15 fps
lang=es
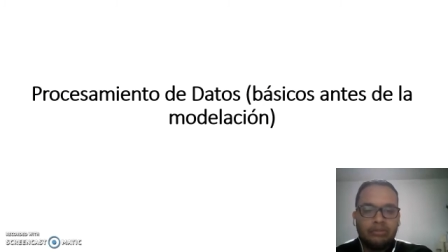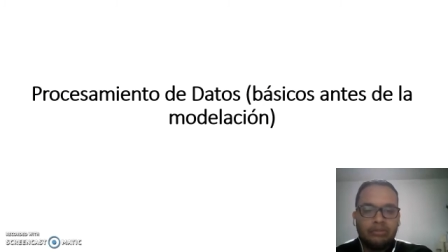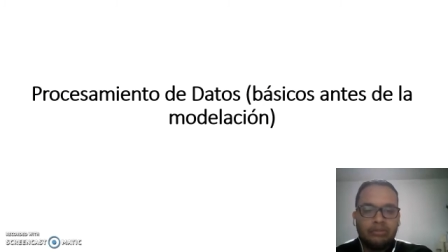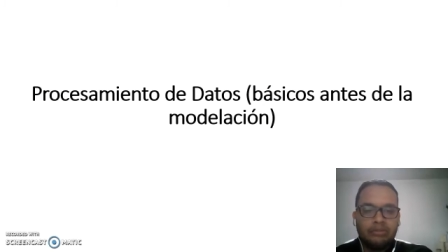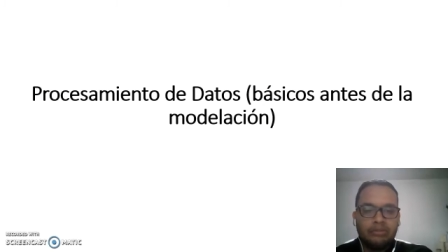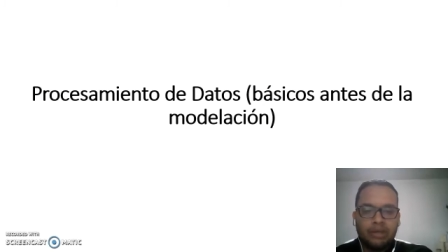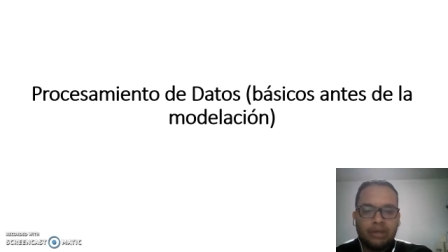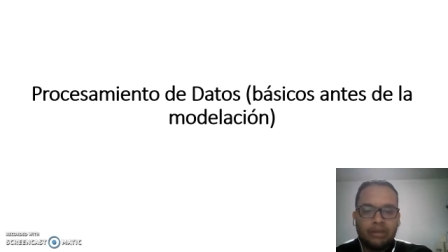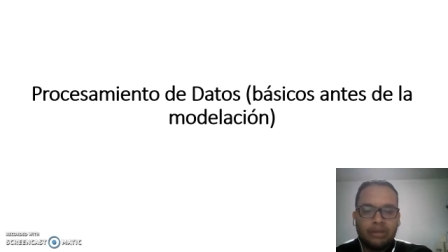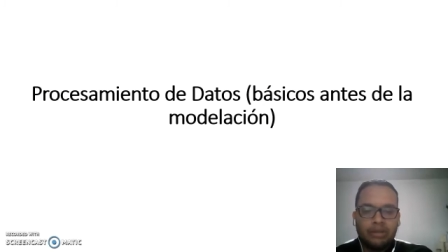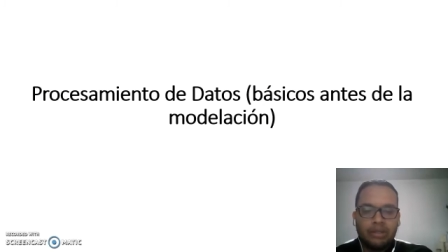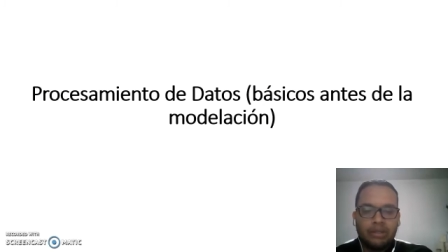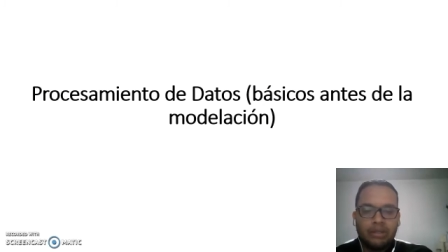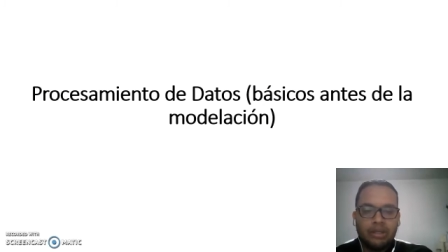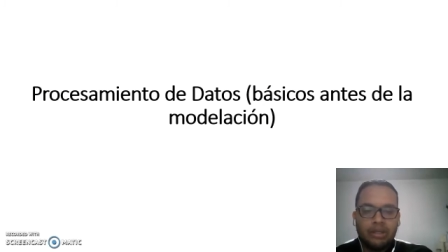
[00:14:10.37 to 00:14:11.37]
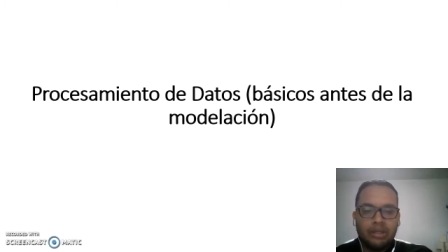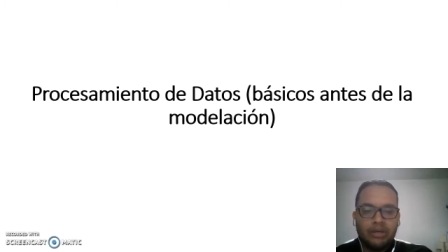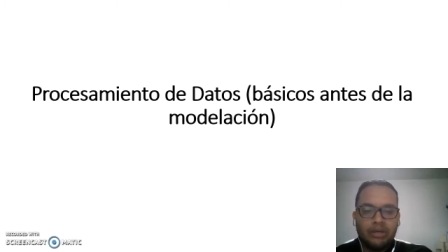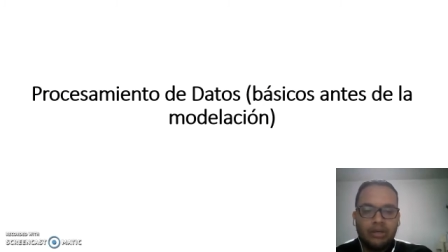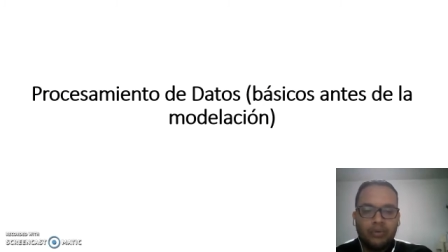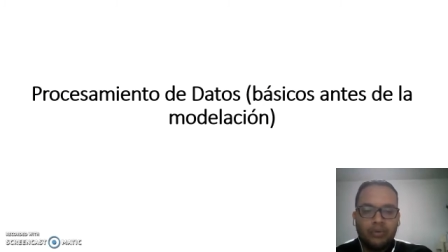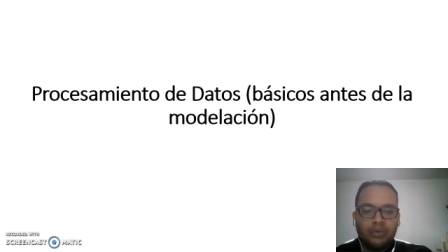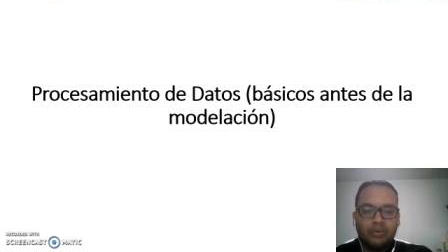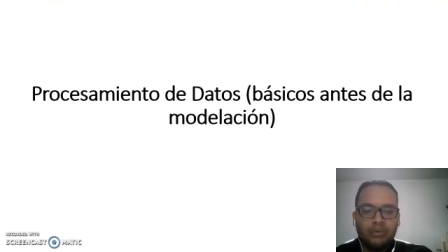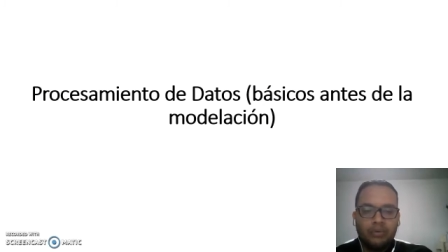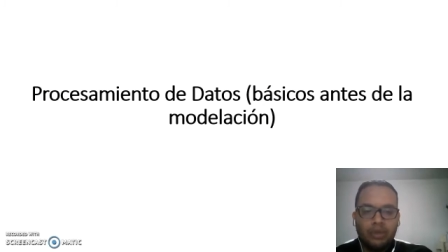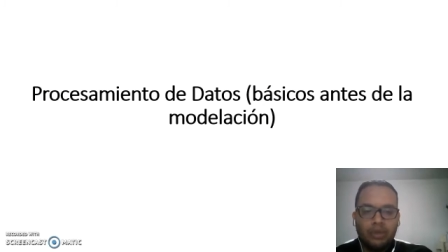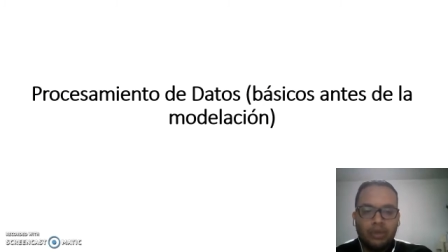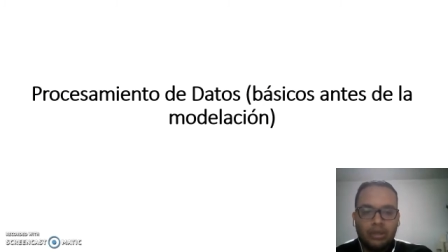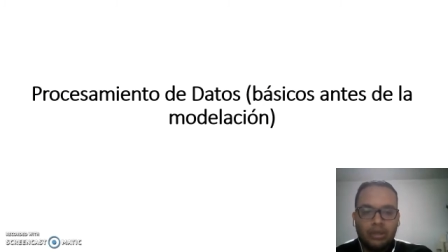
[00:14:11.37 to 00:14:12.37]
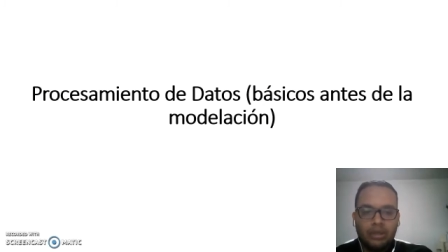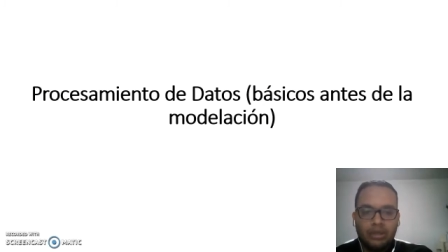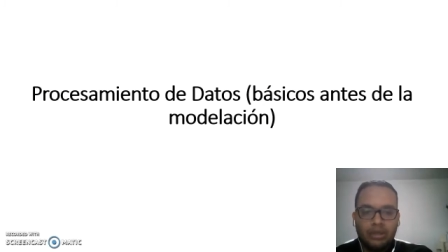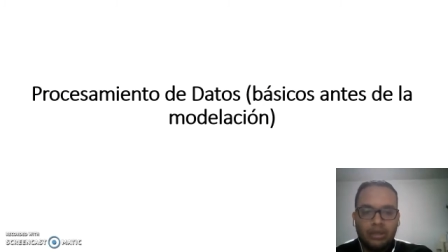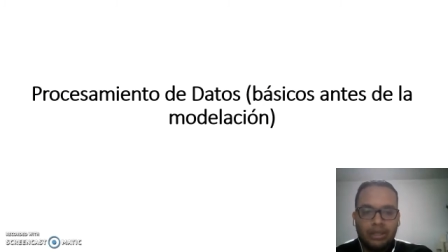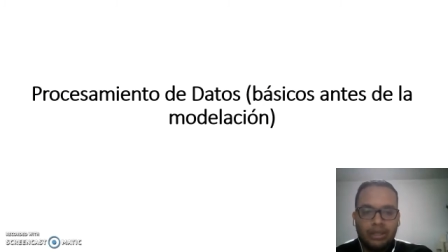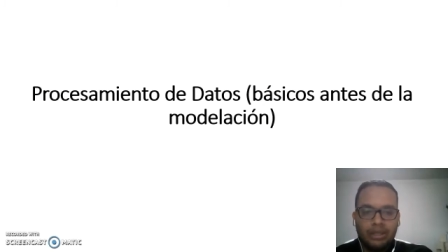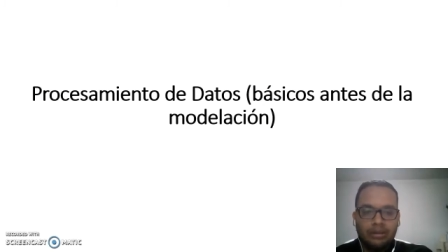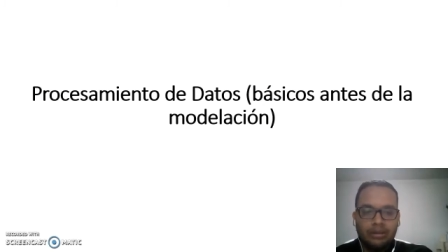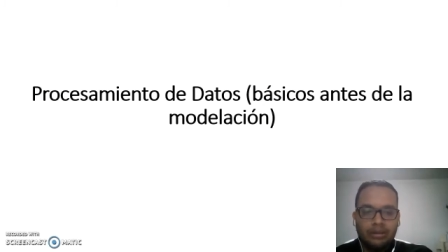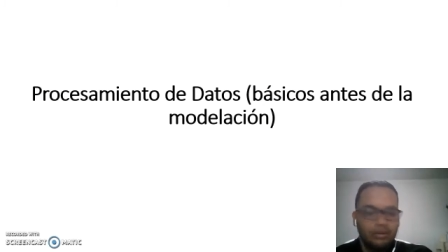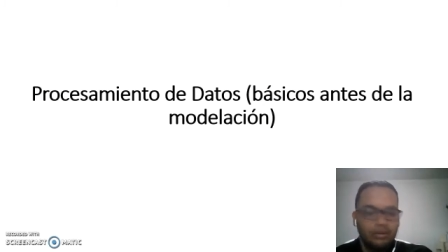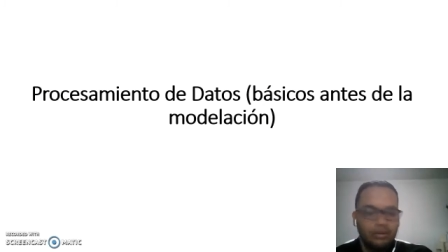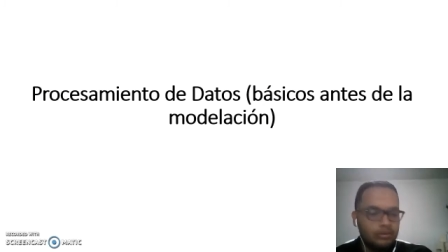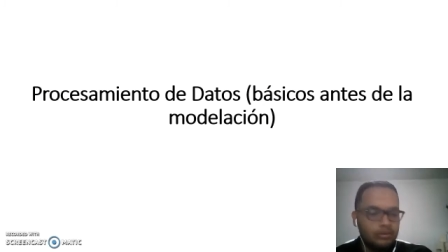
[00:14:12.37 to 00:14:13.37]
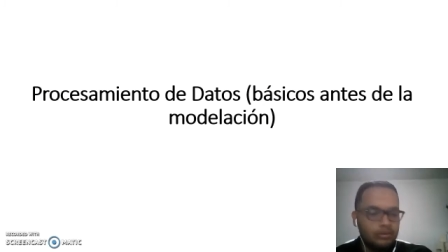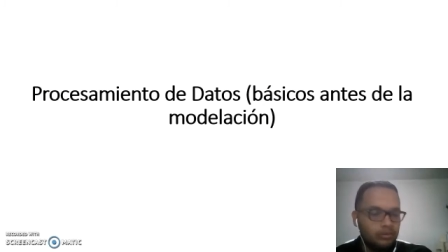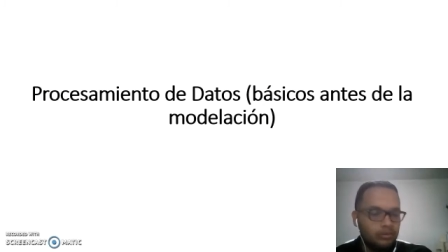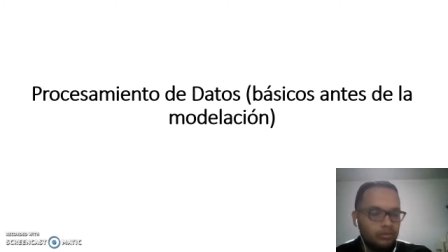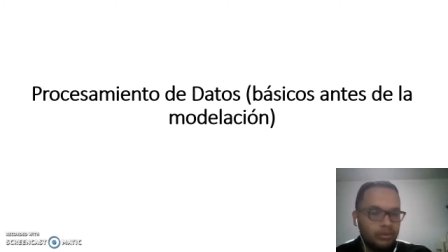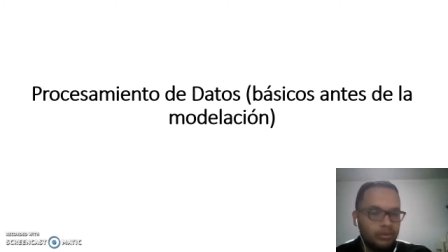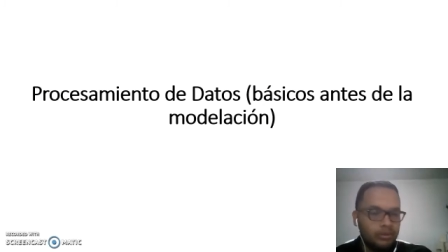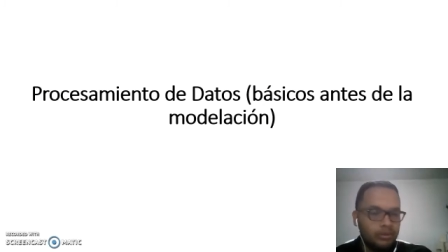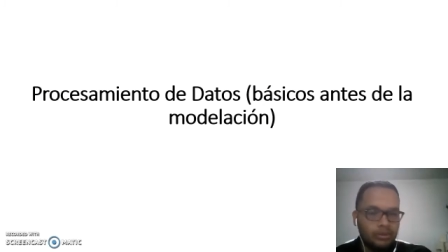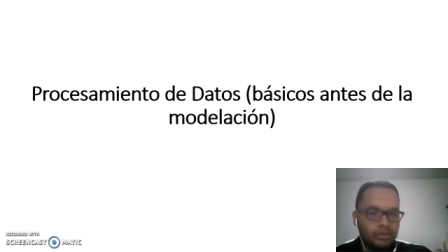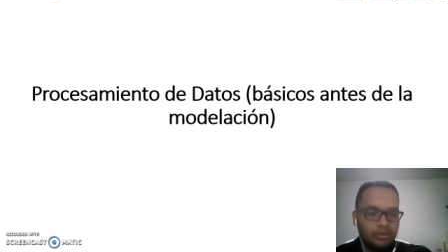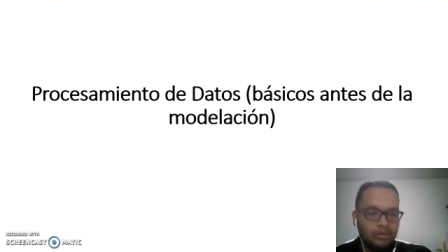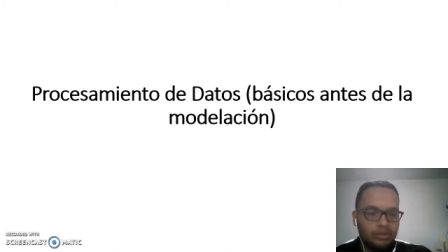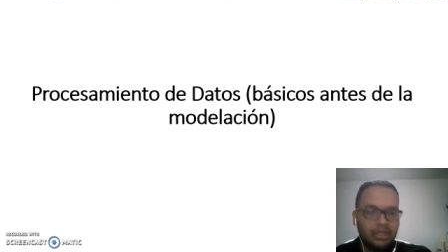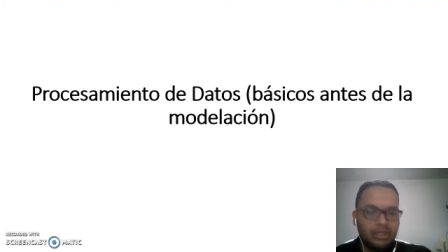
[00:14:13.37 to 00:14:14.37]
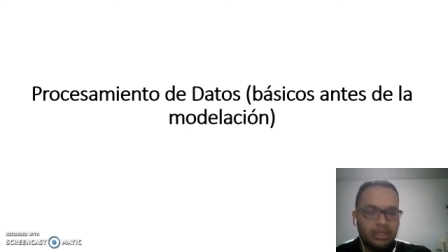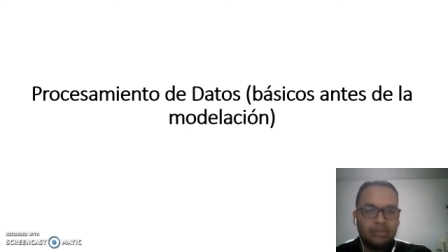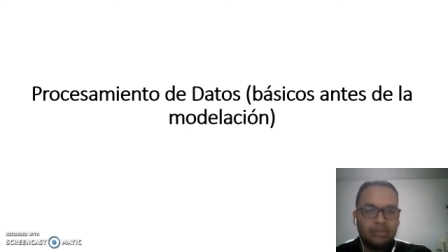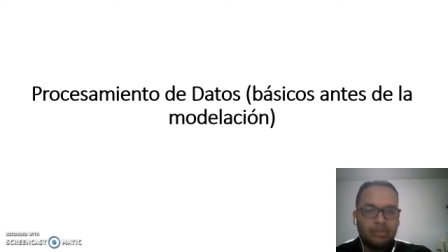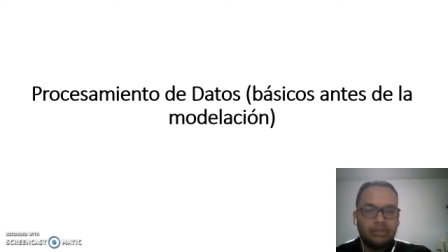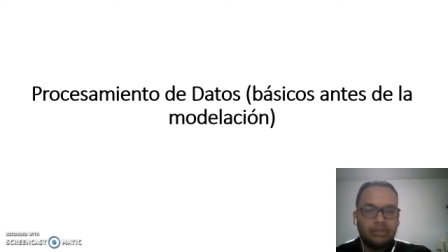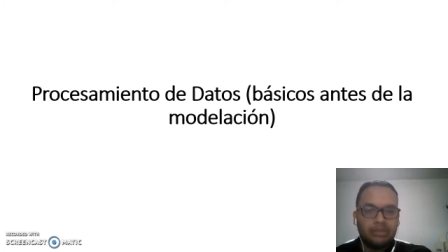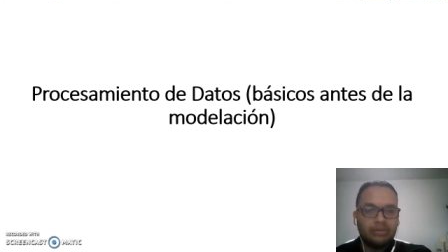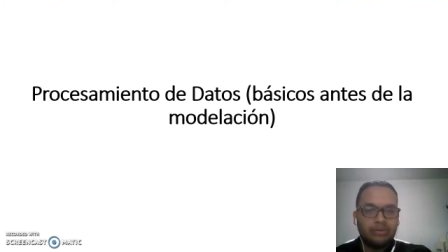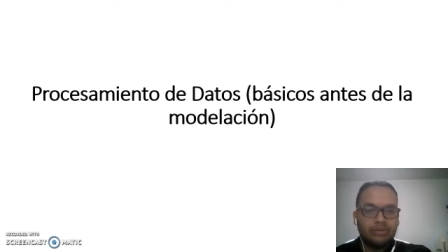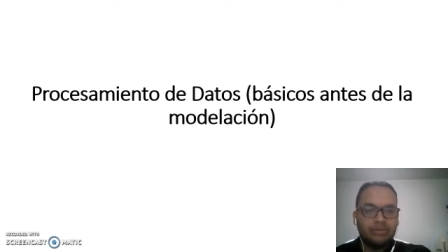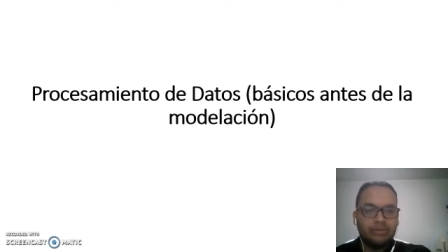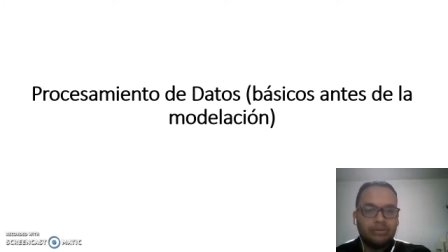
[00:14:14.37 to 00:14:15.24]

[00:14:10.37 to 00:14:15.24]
para obtener el EOQ de, de los medicamentos, ¿no?